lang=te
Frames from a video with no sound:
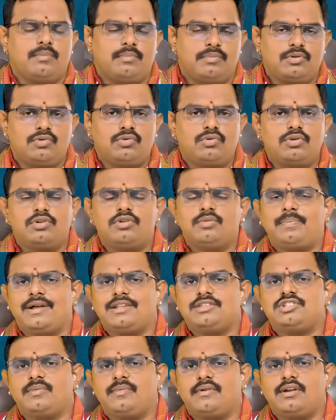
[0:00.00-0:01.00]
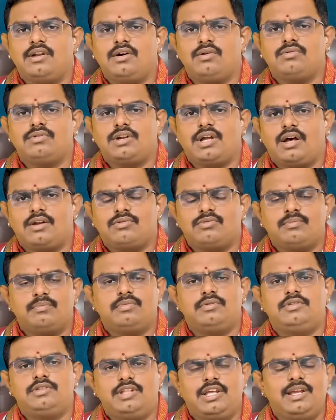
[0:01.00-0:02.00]
ఇప్పుడు గురుడు పంచమంలో ఉన్నారు
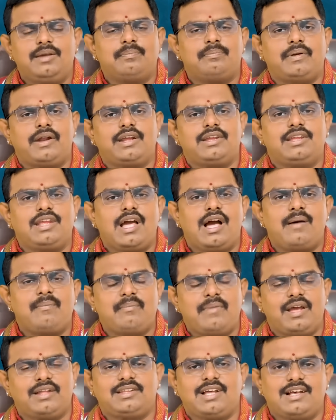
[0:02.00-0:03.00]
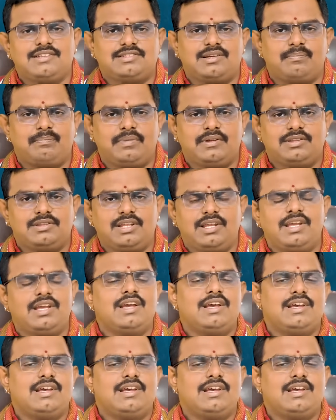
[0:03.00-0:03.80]
బుద్ధి ప్రజ్ఞ మేధా సంపత్తి